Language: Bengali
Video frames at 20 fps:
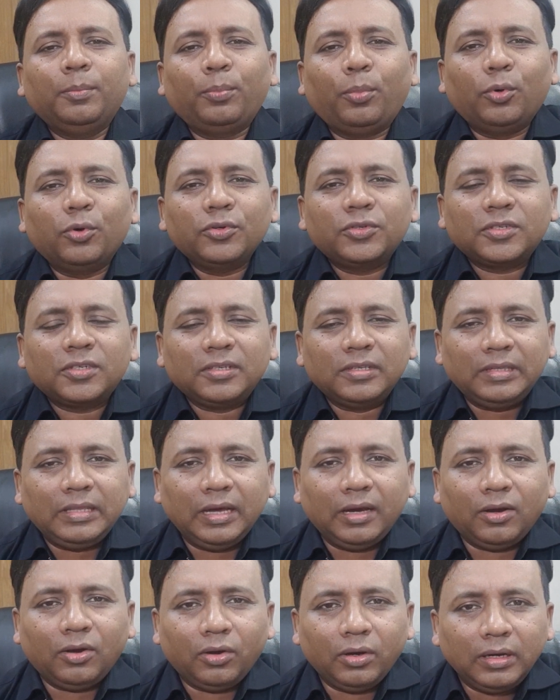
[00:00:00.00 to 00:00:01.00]
পোস্ট
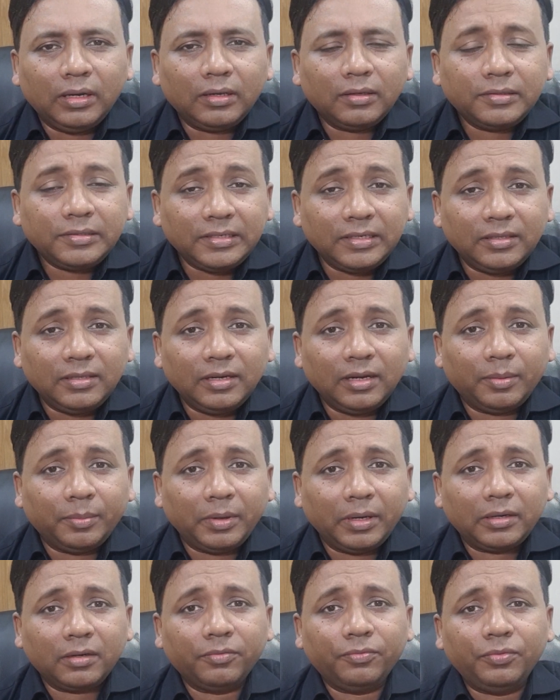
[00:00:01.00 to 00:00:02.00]
দেওয়া হয় না সেই দিন
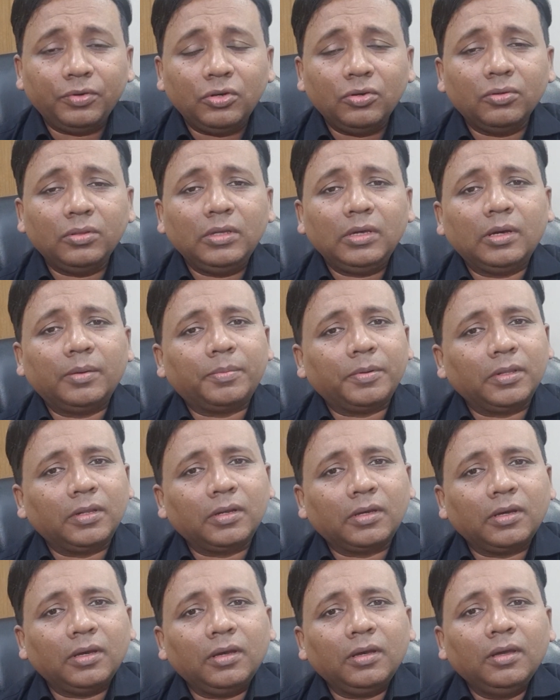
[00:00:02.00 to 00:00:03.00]
আমরা একটা ভিডিও দিয়ে
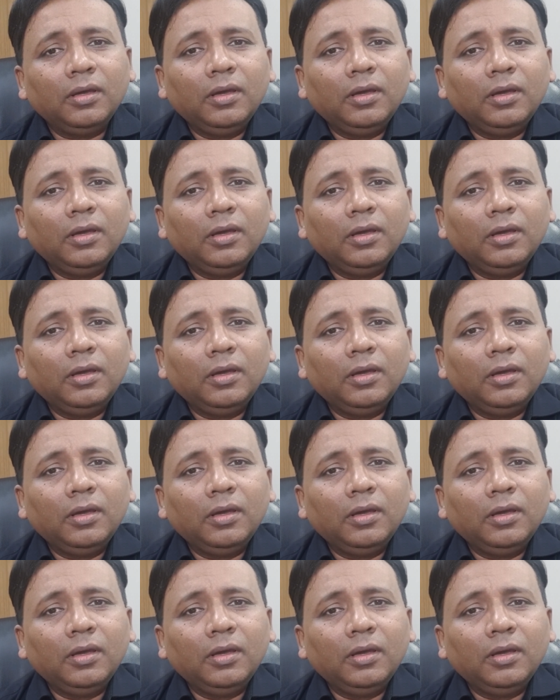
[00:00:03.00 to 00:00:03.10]
আপনাদেরকে